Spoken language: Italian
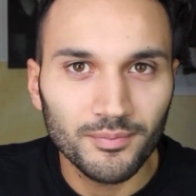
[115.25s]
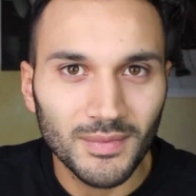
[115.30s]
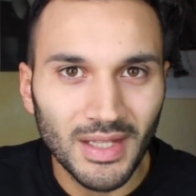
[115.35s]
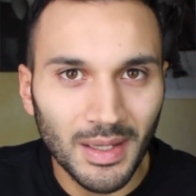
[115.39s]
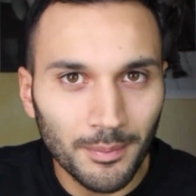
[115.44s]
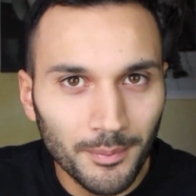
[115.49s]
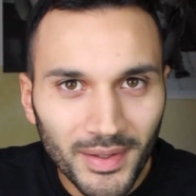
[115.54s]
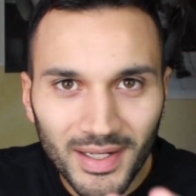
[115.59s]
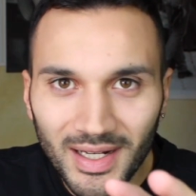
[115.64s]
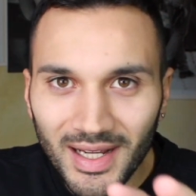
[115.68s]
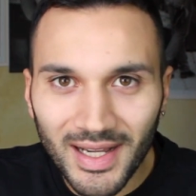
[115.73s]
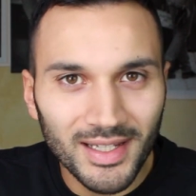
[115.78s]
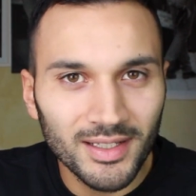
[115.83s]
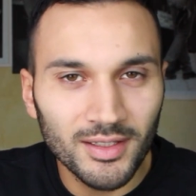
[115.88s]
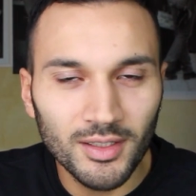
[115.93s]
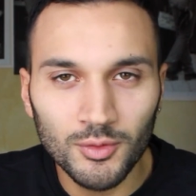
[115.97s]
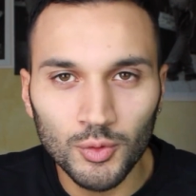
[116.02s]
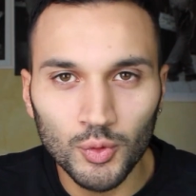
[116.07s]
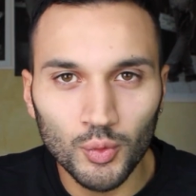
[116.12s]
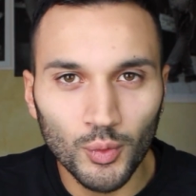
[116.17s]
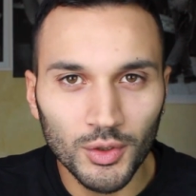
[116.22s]
Appena hai
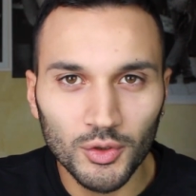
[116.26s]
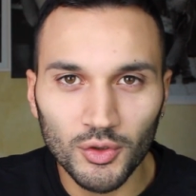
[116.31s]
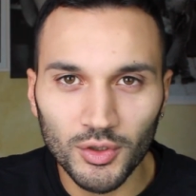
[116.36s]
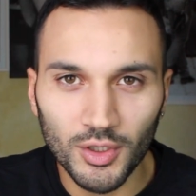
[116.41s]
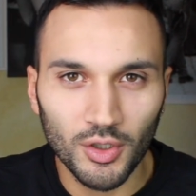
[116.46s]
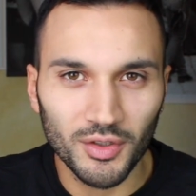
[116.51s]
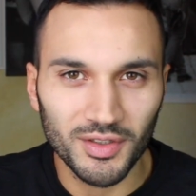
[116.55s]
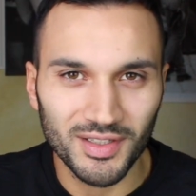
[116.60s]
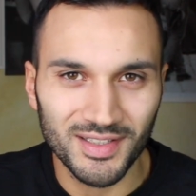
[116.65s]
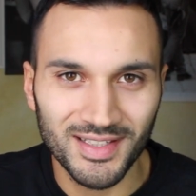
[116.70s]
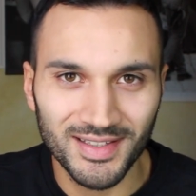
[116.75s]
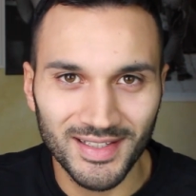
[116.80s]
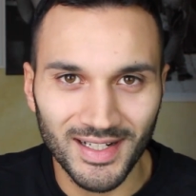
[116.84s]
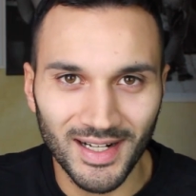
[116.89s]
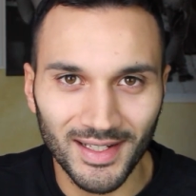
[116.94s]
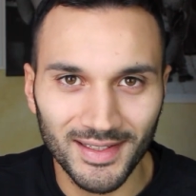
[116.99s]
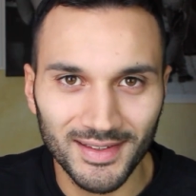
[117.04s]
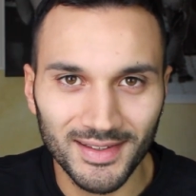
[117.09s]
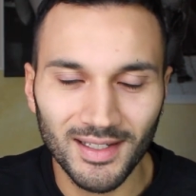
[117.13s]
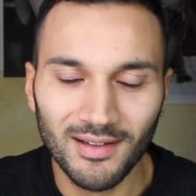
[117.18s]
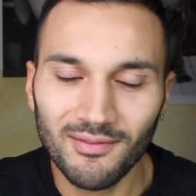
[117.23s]
intuito di cosa si
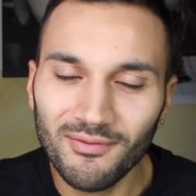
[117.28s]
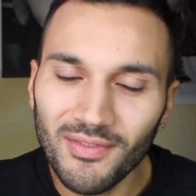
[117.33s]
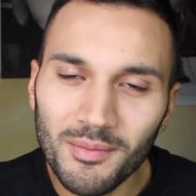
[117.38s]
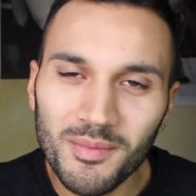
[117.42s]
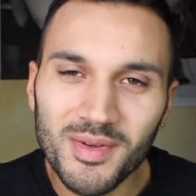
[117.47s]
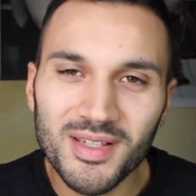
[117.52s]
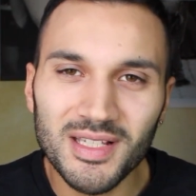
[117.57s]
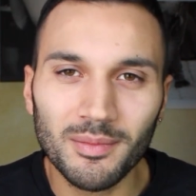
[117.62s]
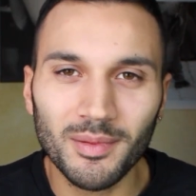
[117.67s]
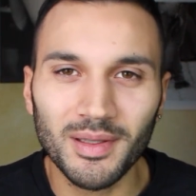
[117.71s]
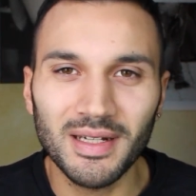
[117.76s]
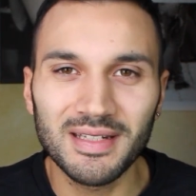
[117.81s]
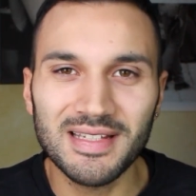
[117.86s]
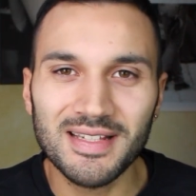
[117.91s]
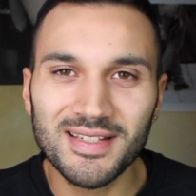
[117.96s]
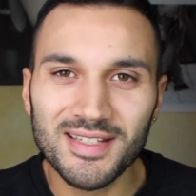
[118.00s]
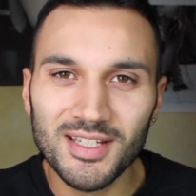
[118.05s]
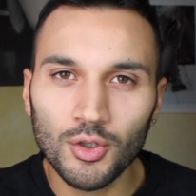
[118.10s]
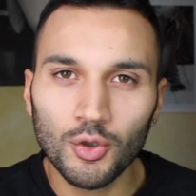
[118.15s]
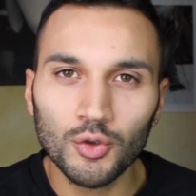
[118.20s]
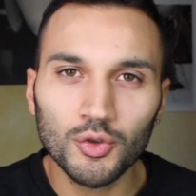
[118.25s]
tratta, fammi sapere se
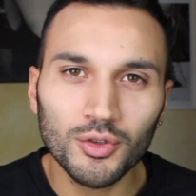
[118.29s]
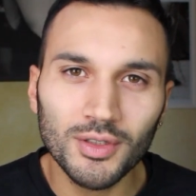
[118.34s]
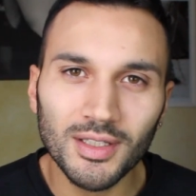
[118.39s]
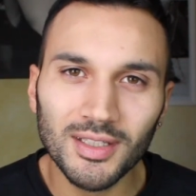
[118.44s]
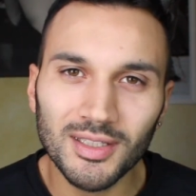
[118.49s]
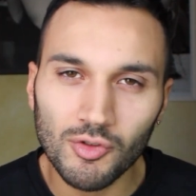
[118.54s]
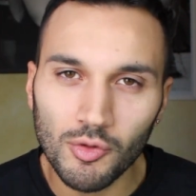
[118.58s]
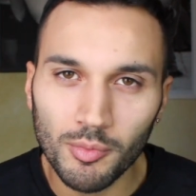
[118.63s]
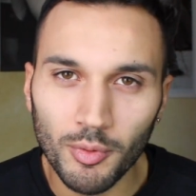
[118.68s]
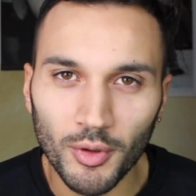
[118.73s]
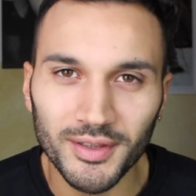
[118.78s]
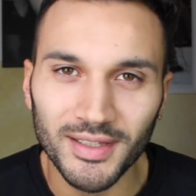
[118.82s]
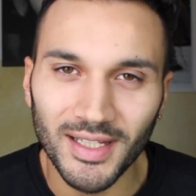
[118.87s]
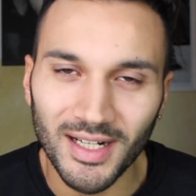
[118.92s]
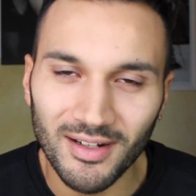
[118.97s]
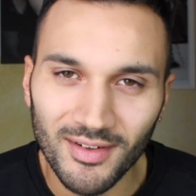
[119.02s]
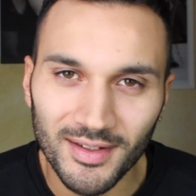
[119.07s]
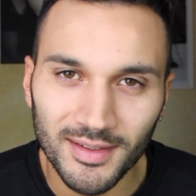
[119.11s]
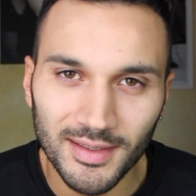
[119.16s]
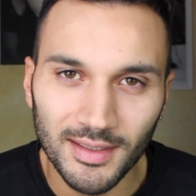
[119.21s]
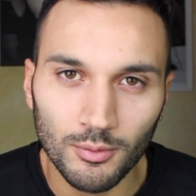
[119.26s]
secondo te devo portare
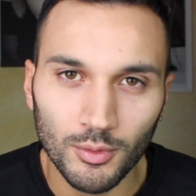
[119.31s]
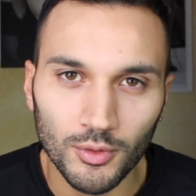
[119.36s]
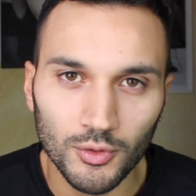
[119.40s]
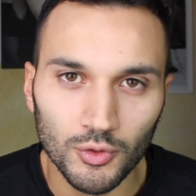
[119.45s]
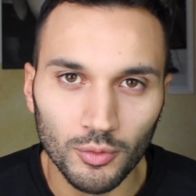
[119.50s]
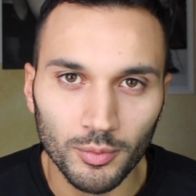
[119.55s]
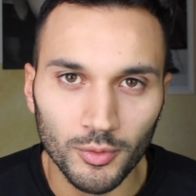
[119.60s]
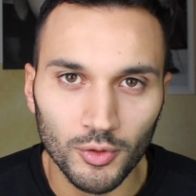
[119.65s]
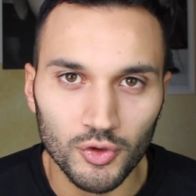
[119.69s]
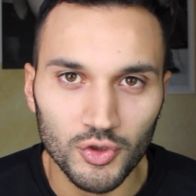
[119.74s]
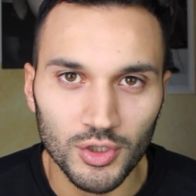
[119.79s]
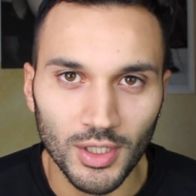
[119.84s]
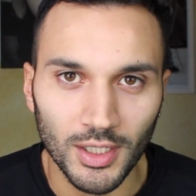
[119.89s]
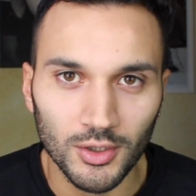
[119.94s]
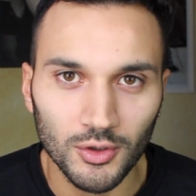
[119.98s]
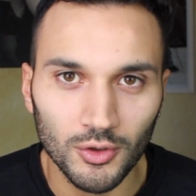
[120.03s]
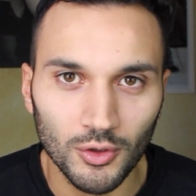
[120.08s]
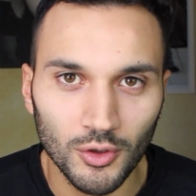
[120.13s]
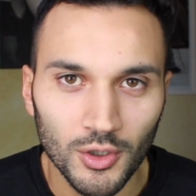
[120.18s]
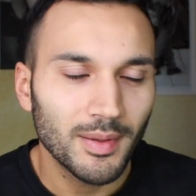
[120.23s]
avanti questo progetto,